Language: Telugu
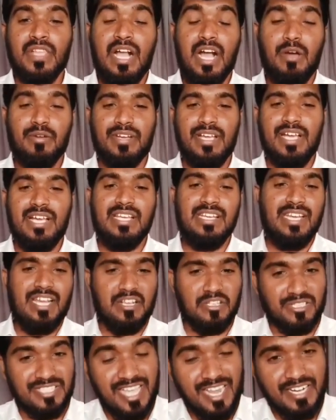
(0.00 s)
అవునా
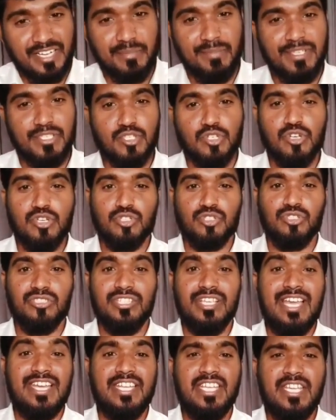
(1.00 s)
నాకు శాలరీ మంచిగా
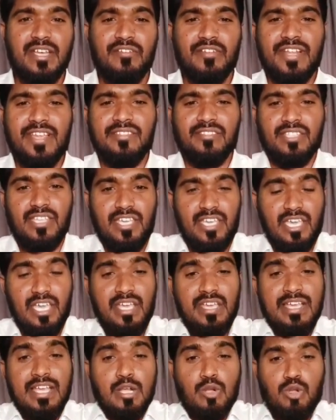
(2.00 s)
వస్తుంది అని ఎవరైతే
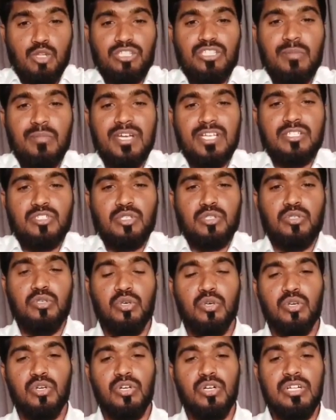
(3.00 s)
కొంత మట్టుకు
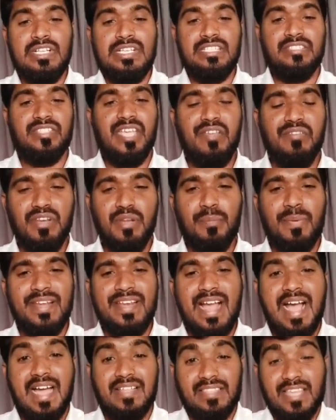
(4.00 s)
దేవుని
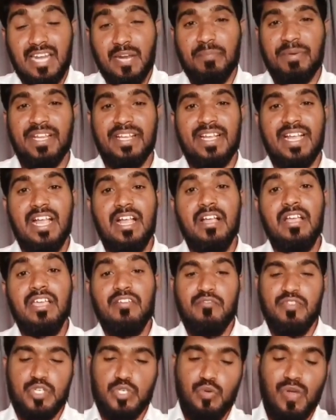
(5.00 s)
పైన ఆధారపడక
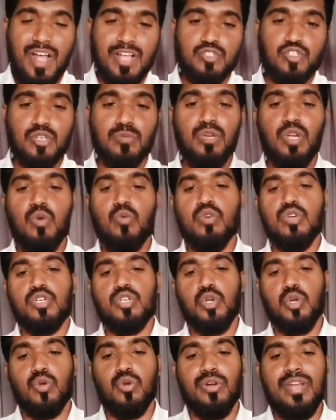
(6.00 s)
విశ్వాసంలో
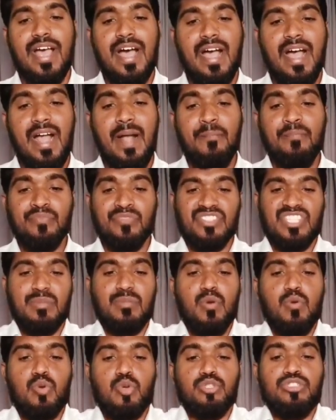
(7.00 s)
ఉంటూ కూడా
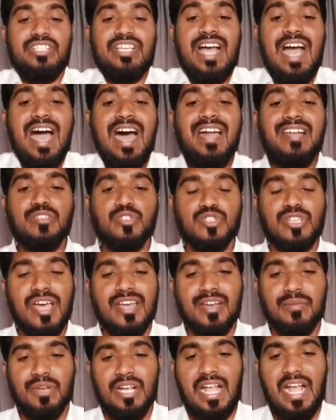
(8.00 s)
తమ
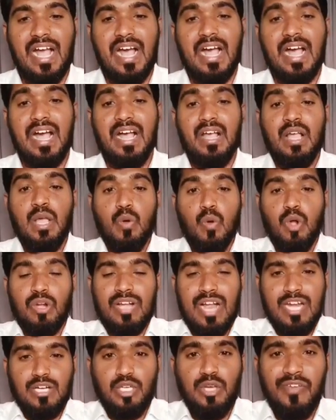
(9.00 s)
హృదయానుసారముగా ఒక
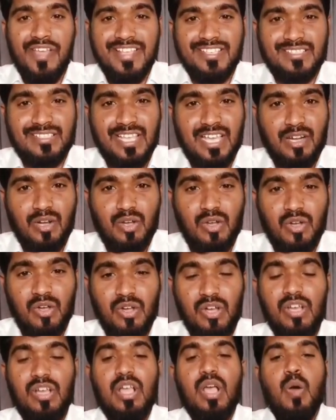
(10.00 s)
అడుగు వేస్తారో
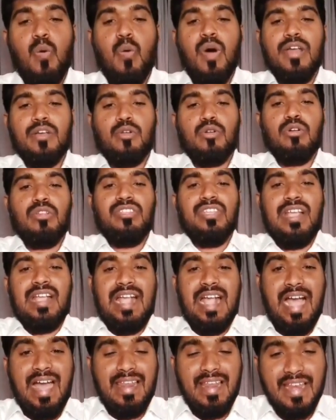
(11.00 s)
వారు కొద్ది
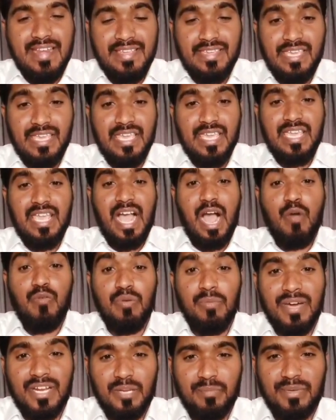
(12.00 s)
కాలానికి
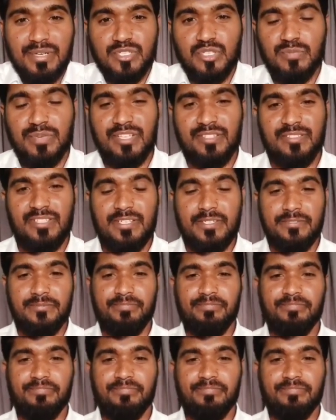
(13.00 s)
అవమానపరచబడతారు